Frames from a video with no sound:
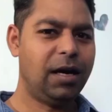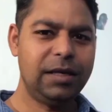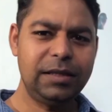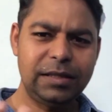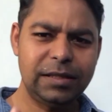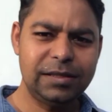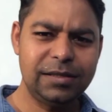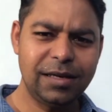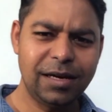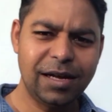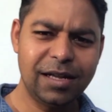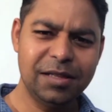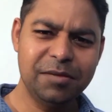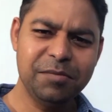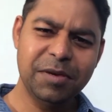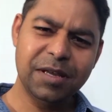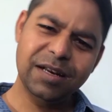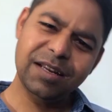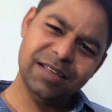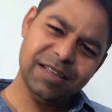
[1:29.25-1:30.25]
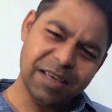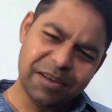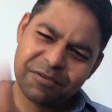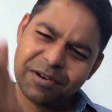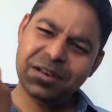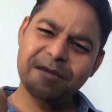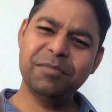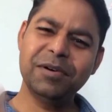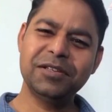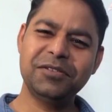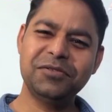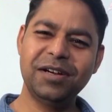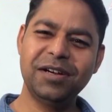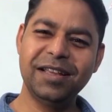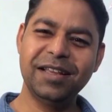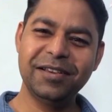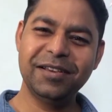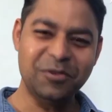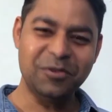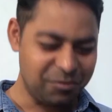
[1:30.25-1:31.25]
हर तीसरा आदमी है ना यही वाले पासवर्ड
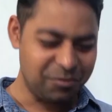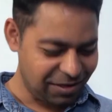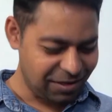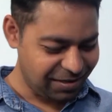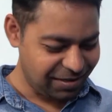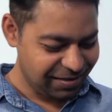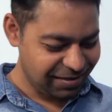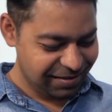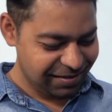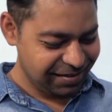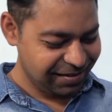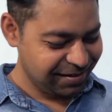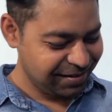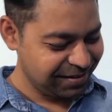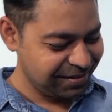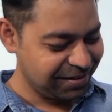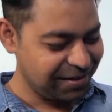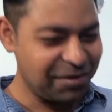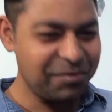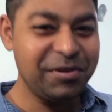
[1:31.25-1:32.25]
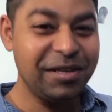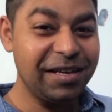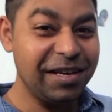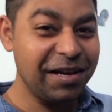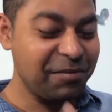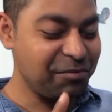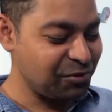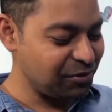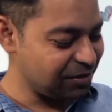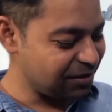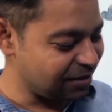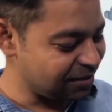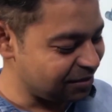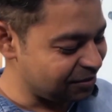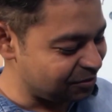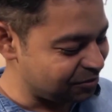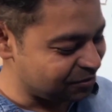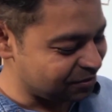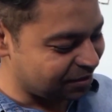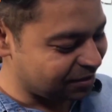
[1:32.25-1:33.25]
लेके घूम रहा है अब देखिए आपको ये
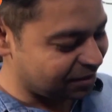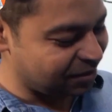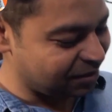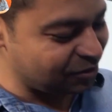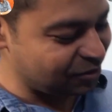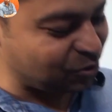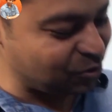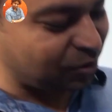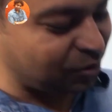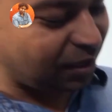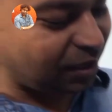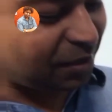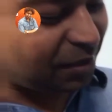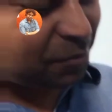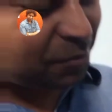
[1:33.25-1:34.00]
नहीं यूज़ करना ये छोटा